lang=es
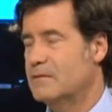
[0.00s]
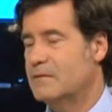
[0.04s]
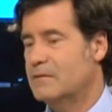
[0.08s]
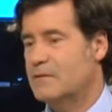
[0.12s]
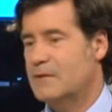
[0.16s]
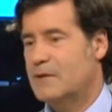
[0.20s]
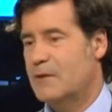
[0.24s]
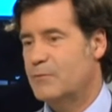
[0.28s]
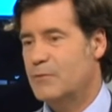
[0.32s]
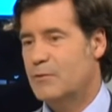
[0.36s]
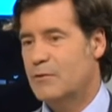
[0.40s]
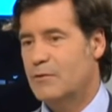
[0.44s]

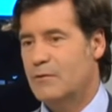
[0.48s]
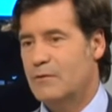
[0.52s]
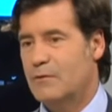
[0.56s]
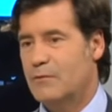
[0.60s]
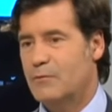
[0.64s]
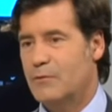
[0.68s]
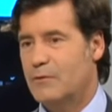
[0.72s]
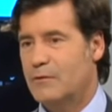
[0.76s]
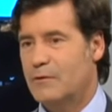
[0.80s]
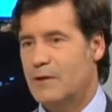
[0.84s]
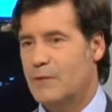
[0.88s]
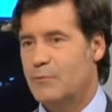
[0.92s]
Los cambios,
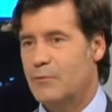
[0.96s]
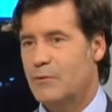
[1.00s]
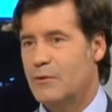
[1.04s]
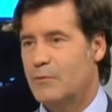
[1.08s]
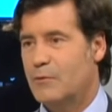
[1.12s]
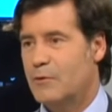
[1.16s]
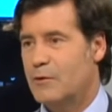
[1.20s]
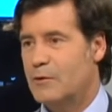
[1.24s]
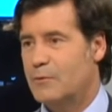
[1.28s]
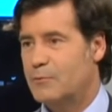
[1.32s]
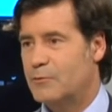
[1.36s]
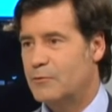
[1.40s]
los cambios de
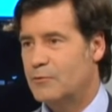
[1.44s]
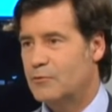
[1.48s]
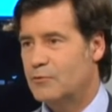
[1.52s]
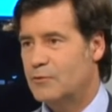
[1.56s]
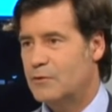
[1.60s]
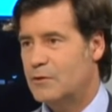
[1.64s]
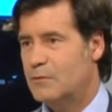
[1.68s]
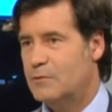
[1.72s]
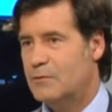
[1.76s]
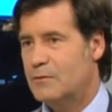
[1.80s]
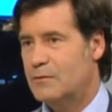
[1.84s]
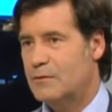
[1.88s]
modelo
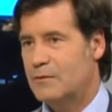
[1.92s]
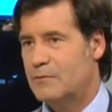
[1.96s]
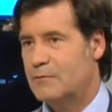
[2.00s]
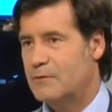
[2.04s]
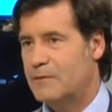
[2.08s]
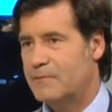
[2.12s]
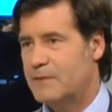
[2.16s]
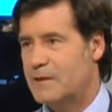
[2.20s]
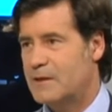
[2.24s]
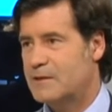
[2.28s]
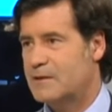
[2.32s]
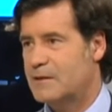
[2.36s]
productivo es
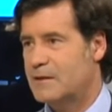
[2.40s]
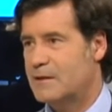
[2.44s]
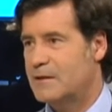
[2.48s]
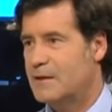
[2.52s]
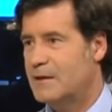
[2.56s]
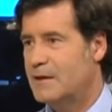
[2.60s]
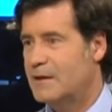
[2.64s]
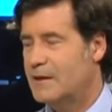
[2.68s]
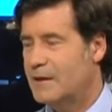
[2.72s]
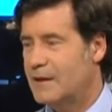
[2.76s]
una frase